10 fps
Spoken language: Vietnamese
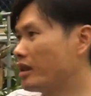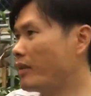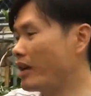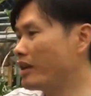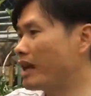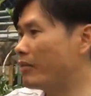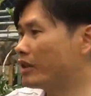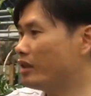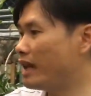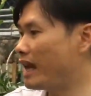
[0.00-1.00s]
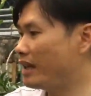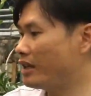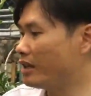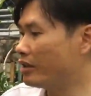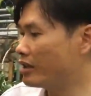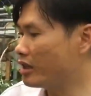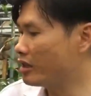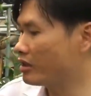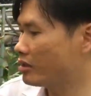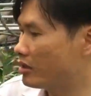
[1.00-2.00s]
các bạn yên tâm, tưới lá thì nó sẽ
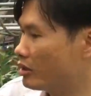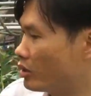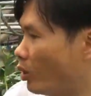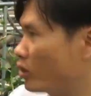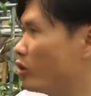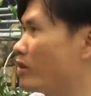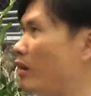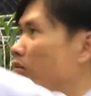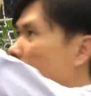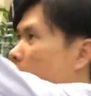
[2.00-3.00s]
tuột xuống gốc.